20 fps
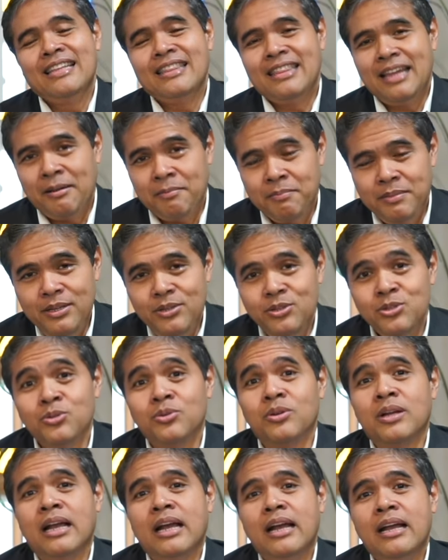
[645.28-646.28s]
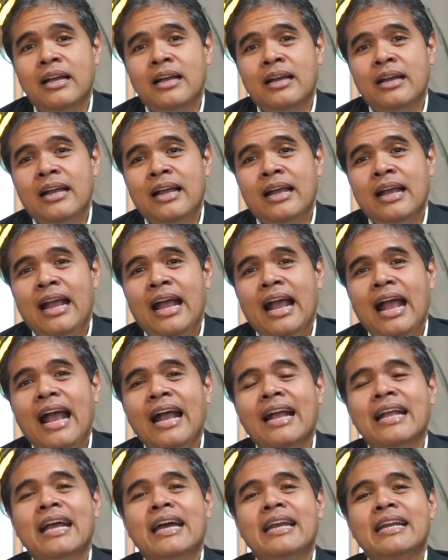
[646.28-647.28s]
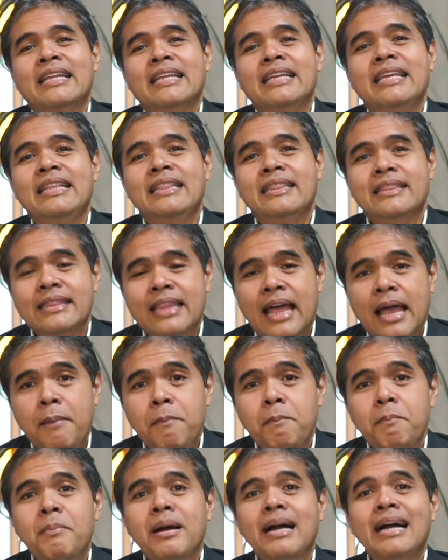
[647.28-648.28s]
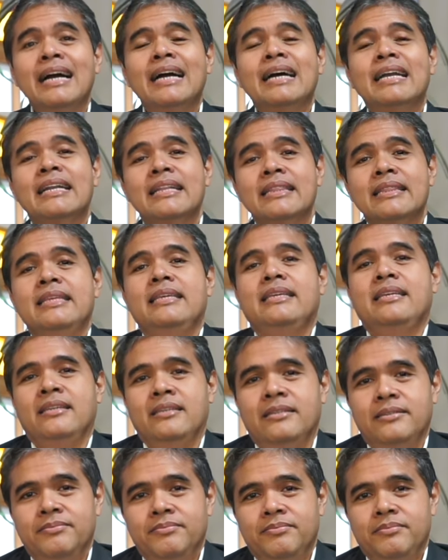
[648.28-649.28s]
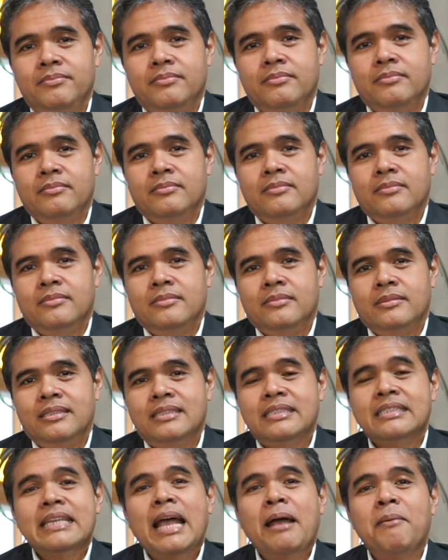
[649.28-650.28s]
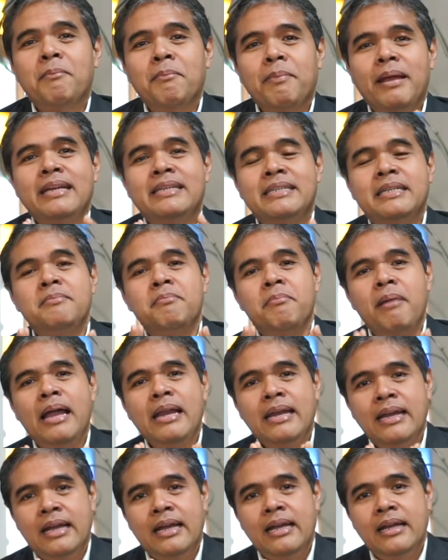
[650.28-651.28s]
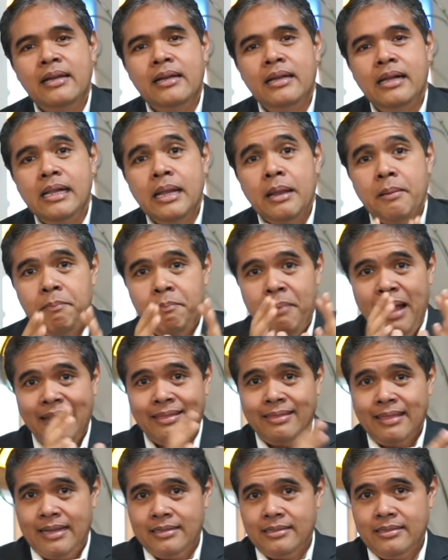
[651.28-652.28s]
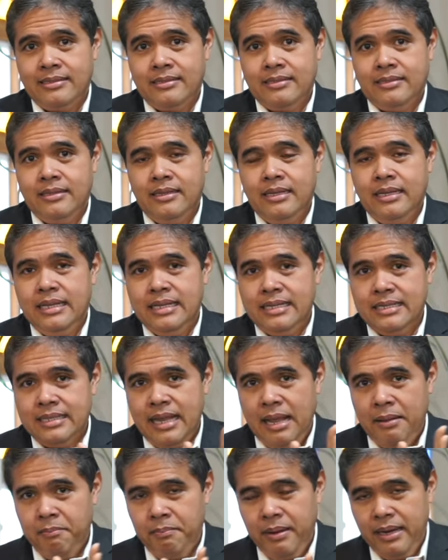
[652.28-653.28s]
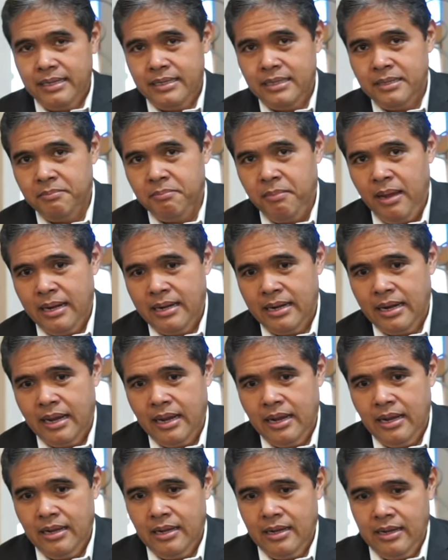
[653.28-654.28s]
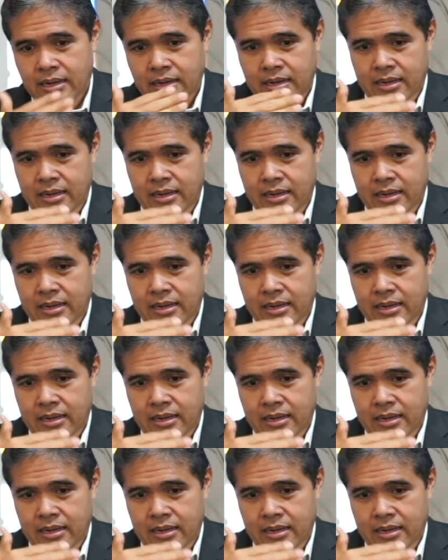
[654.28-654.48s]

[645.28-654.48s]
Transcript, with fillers: Tetapi juga agar kita mengerti sampai di mana batas, sampai di mana